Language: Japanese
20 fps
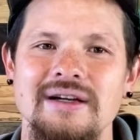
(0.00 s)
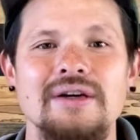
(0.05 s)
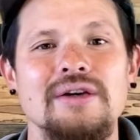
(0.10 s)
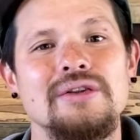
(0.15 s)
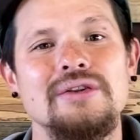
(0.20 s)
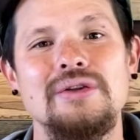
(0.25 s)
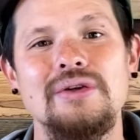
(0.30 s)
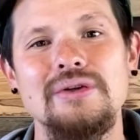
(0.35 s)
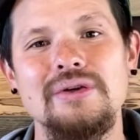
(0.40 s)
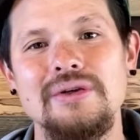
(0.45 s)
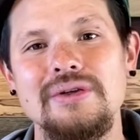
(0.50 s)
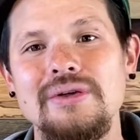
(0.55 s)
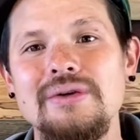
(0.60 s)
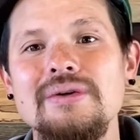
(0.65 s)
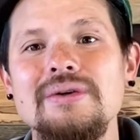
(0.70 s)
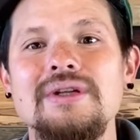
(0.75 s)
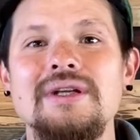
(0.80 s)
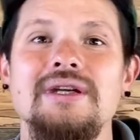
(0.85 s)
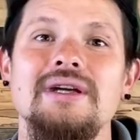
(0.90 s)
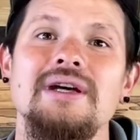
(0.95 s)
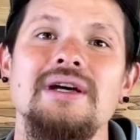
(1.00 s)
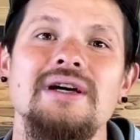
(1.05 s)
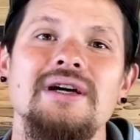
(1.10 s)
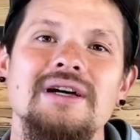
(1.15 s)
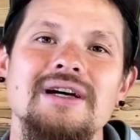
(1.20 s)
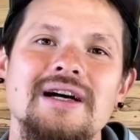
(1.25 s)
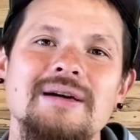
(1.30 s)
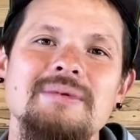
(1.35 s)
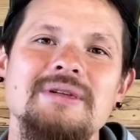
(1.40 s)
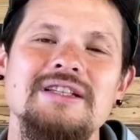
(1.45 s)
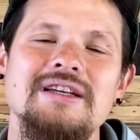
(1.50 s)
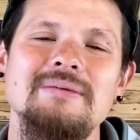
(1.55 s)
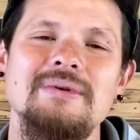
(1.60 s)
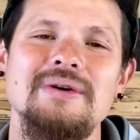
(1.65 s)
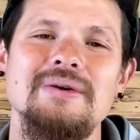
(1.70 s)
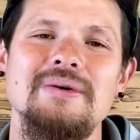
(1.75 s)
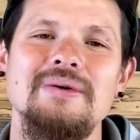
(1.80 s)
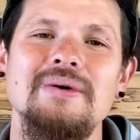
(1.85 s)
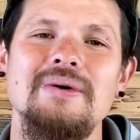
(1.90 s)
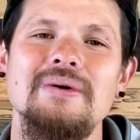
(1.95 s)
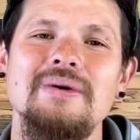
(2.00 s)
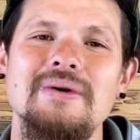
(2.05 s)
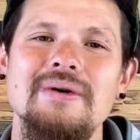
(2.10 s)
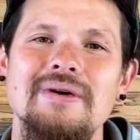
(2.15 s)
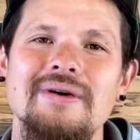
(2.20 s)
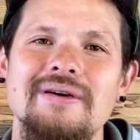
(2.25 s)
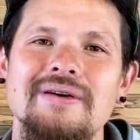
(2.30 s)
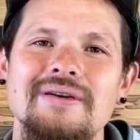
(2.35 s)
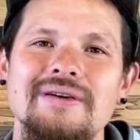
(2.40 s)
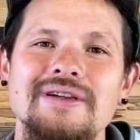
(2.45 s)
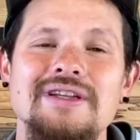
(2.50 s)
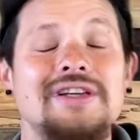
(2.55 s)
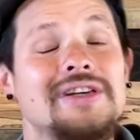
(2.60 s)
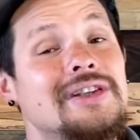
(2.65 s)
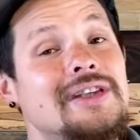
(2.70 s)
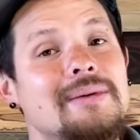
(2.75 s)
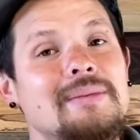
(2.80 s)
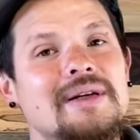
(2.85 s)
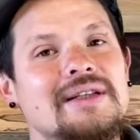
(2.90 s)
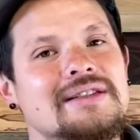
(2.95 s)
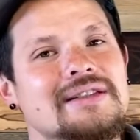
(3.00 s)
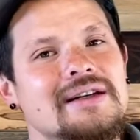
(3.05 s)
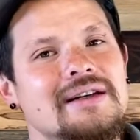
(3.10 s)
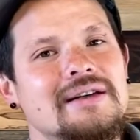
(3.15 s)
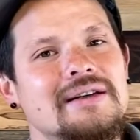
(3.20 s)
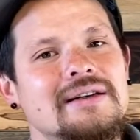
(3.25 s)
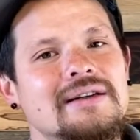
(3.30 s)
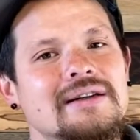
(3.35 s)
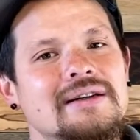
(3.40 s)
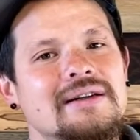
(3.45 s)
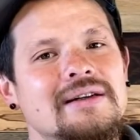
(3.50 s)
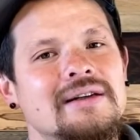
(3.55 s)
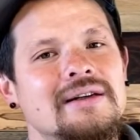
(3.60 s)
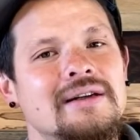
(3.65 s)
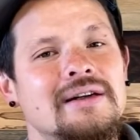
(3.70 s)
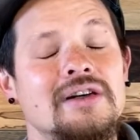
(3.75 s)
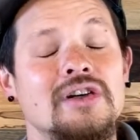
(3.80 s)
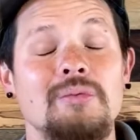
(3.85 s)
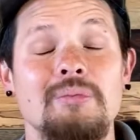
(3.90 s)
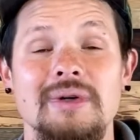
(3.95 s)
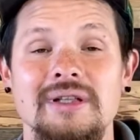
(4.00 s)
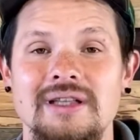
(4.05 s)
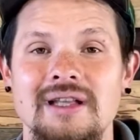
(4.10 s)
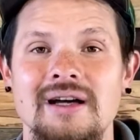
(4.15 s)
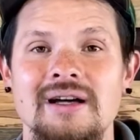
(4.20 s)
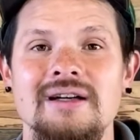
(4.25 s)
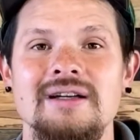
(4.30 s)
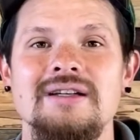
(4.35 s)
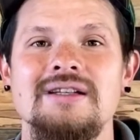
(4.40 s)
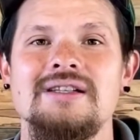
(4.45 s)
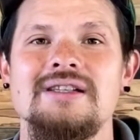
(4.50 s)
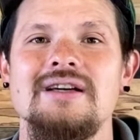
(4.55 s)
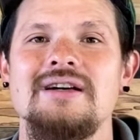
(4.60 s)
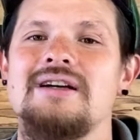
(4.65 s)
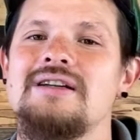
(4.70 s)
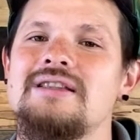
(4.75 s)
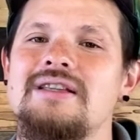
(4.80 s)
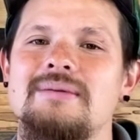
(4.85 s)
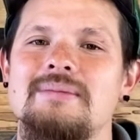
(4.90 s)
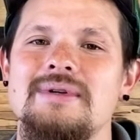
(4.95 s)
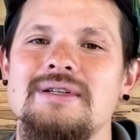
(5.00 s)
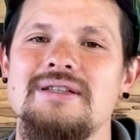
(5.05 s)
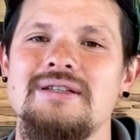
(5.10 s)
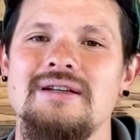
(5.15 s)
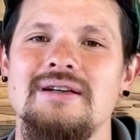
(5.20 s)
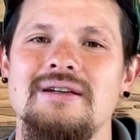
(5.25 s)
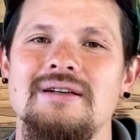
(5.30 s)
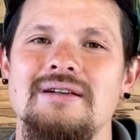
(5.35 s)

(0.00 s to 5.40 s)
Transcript: どのように神様の心聞いてますかまた従ってますか